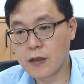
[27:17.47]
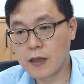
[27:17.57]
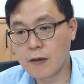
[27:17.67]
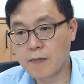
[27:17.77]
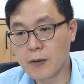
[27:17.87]

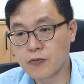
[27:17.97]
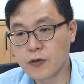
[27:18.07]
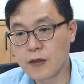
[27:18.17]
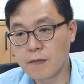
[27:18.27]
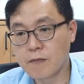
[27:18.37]
3, 8분의
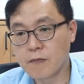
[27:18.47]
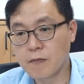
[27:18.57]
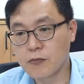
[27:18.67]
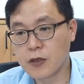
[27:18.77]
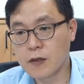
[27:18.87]
3,
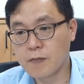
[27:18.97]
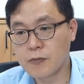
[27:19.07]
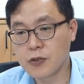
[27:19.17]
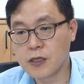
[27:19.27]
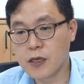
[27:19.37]
8분의 1,
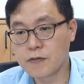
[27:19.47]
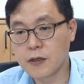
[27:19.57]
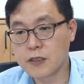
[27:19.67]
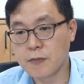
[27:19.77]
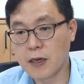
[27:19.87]
8분의 1 해도
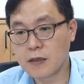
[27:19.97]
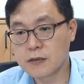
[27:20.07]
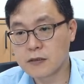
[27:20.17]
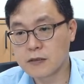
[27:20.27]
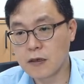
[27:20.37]
되지만
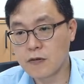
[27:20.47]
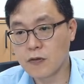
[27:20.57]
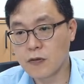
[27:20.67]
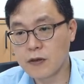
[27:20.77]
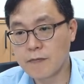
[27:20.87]

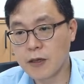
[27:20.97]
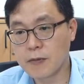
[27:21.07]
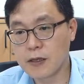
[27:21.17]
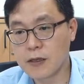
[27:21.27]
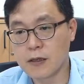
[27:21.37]

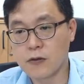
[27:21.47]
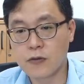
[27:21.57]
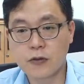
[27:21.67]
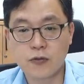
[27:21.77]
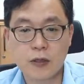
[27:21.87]
자인스로3311
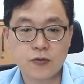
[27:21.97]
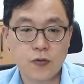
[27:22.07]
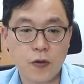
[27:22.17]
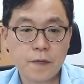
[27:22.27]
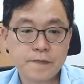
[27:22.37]
이렇게
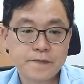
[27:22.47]
줘가지고